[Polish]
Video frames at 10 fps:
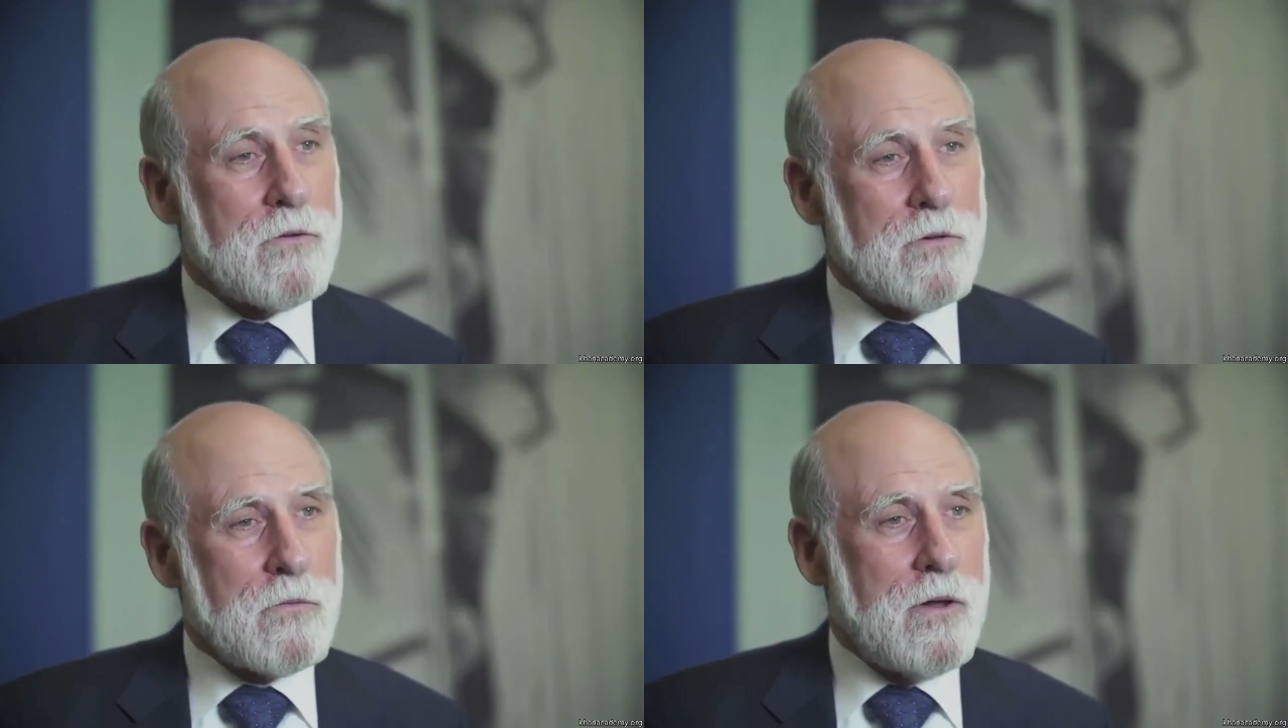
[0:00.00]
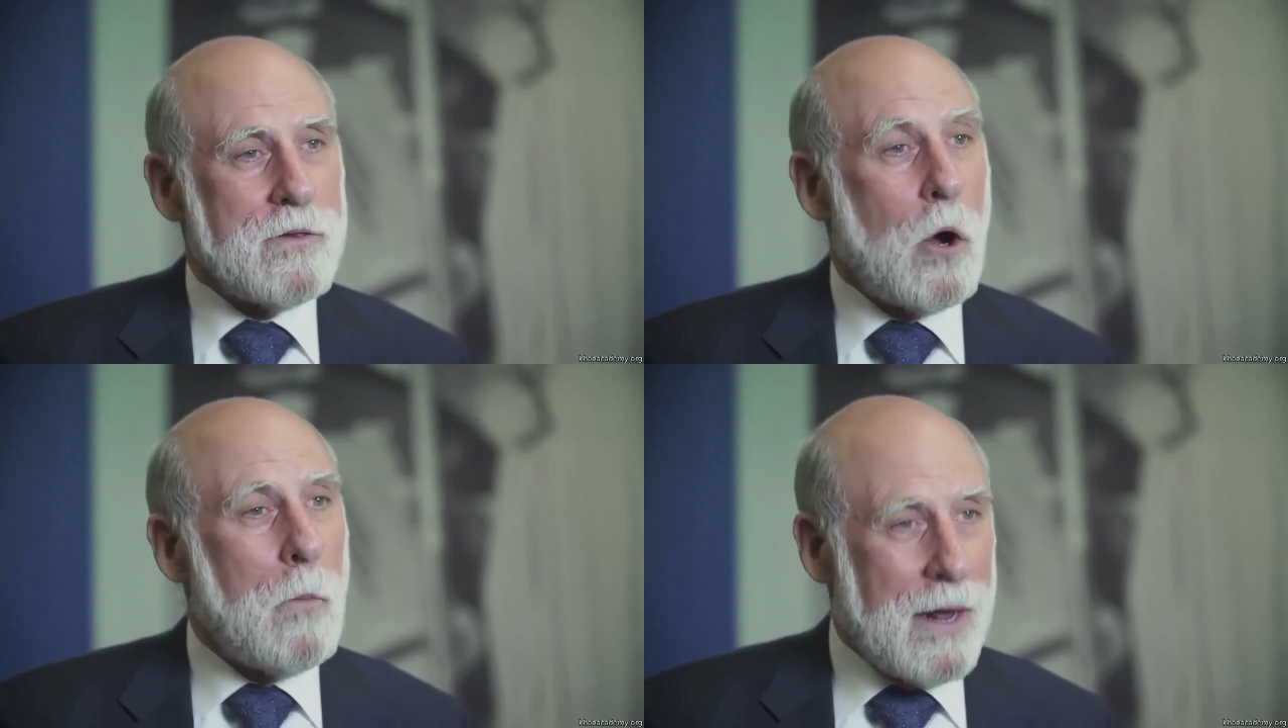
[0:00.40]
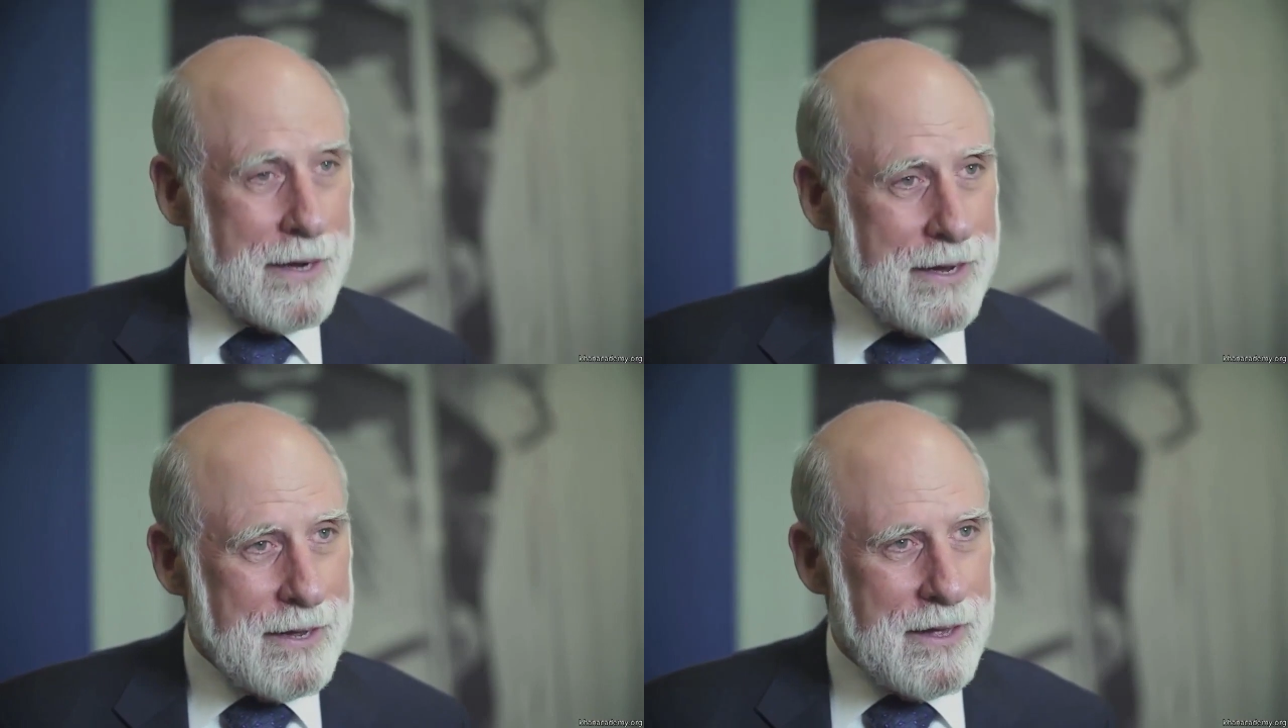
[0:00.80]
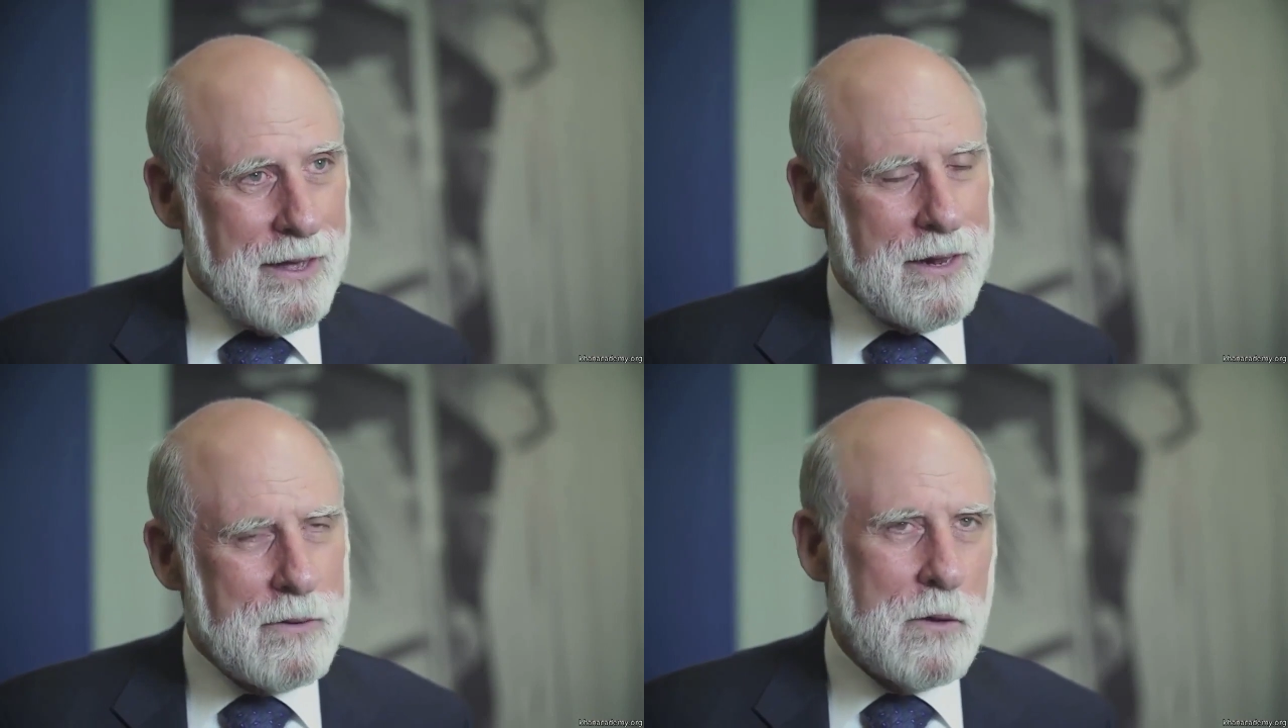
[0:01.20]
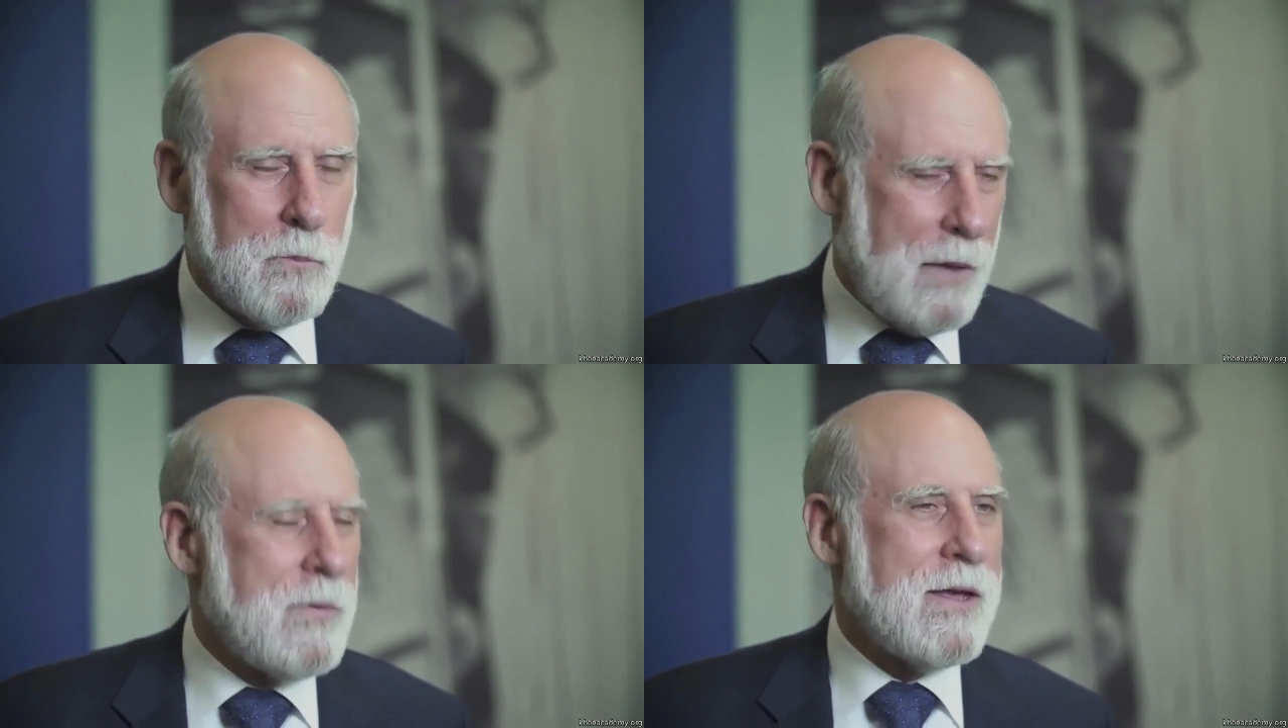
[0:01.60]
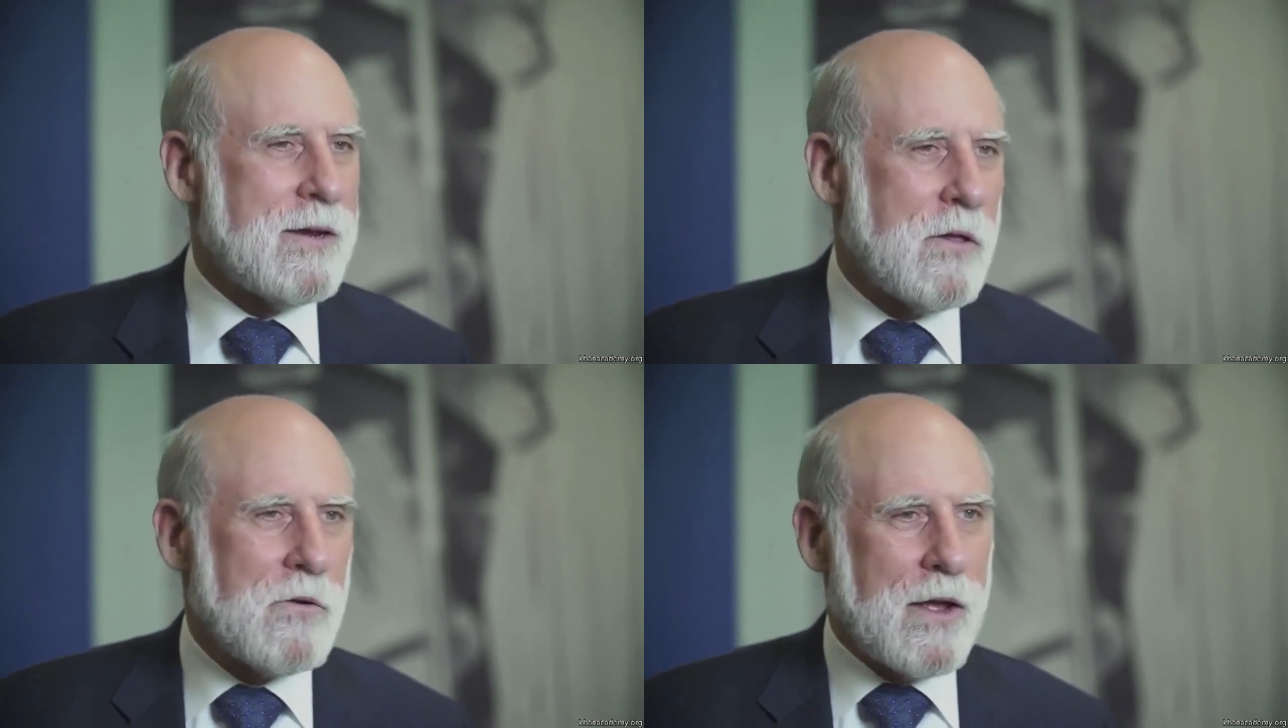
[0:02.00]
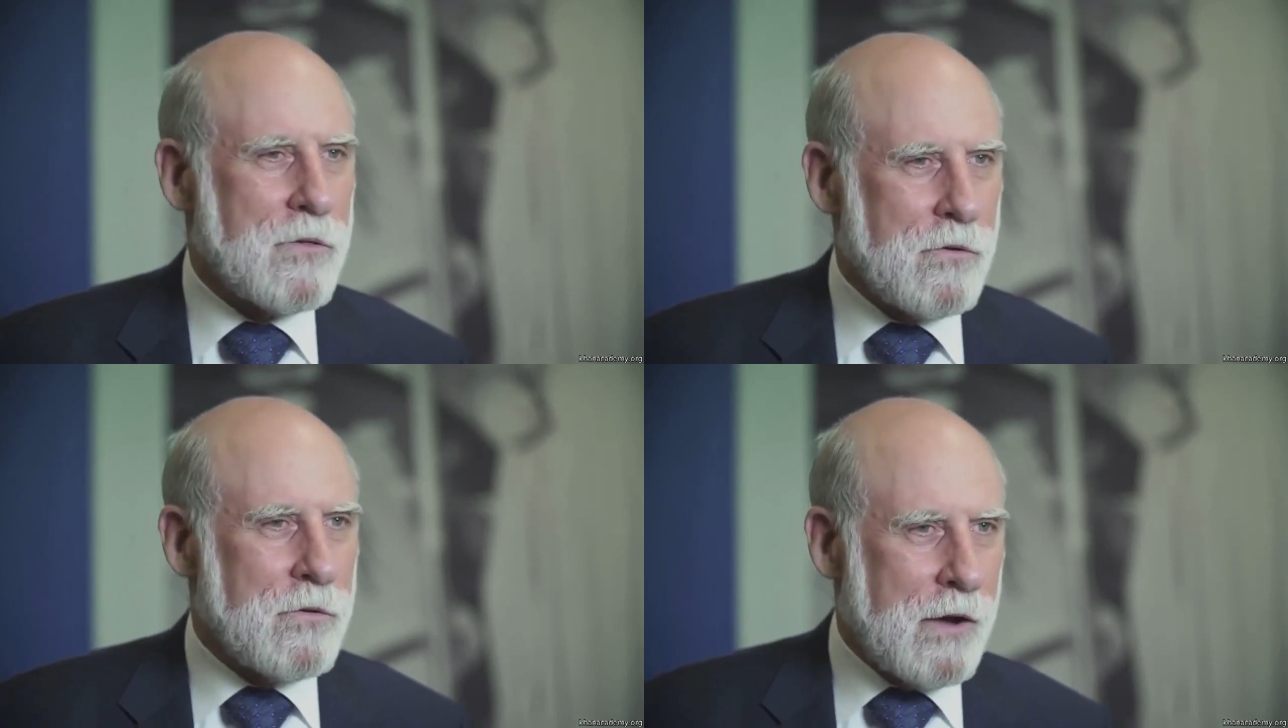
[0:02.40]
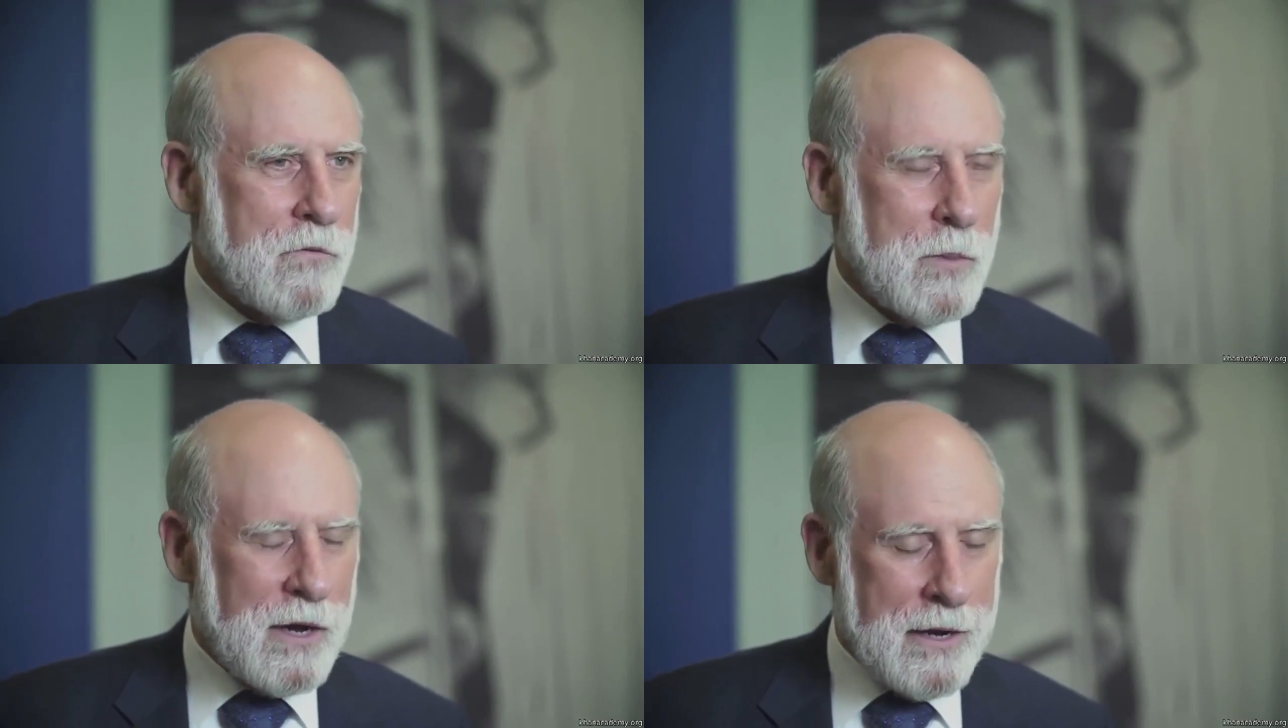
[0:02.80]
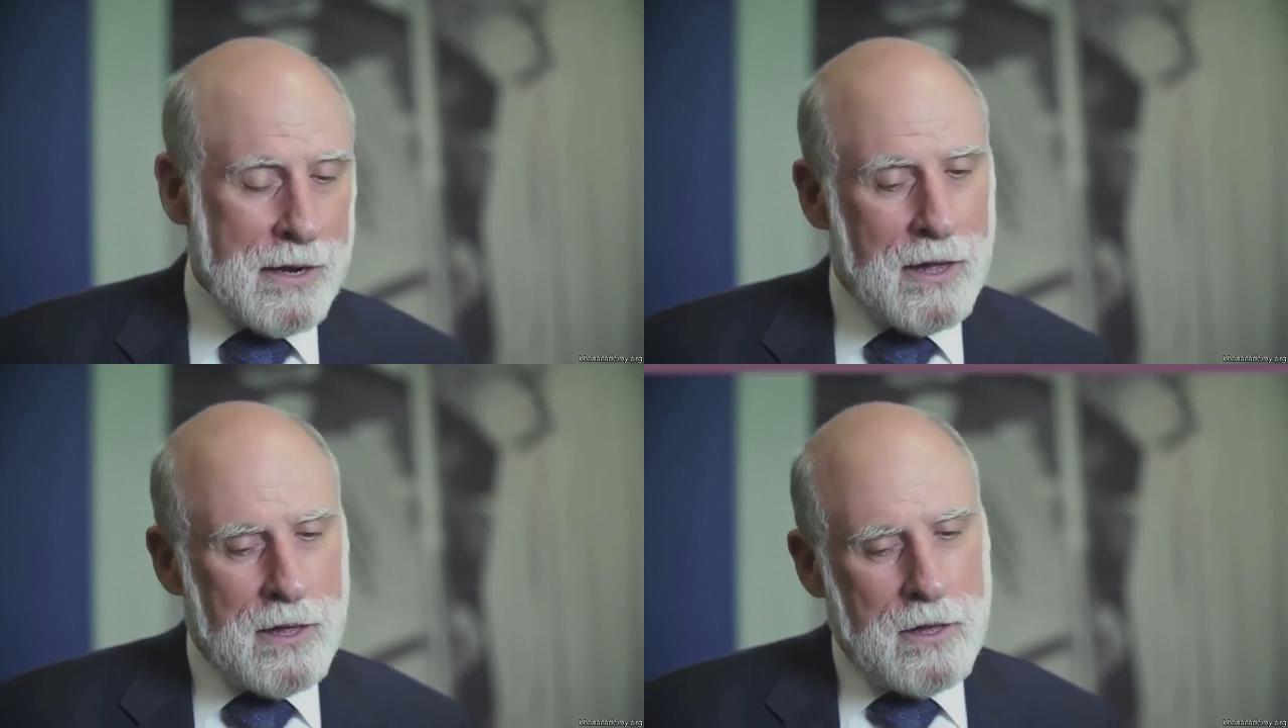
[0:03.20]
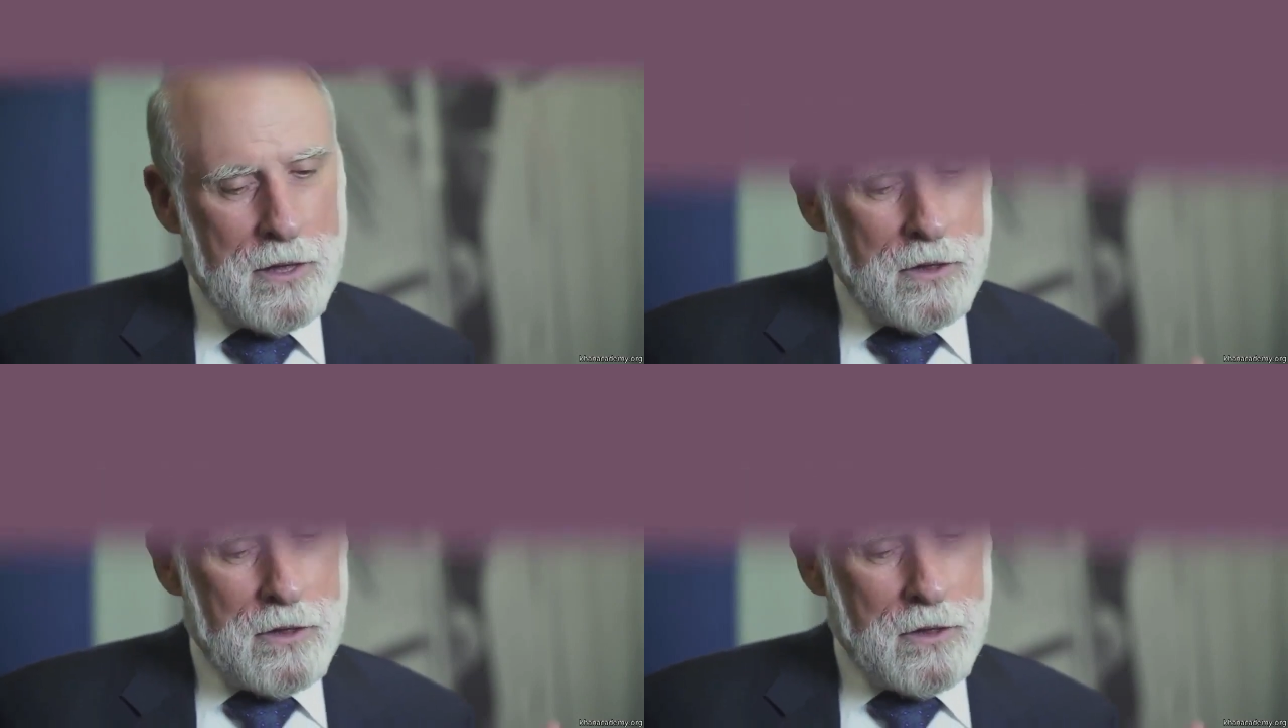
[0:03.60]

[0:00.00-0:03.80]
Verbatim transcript: Odpowiedź no, no, brzmi no. nikt, albo inaczej każdy.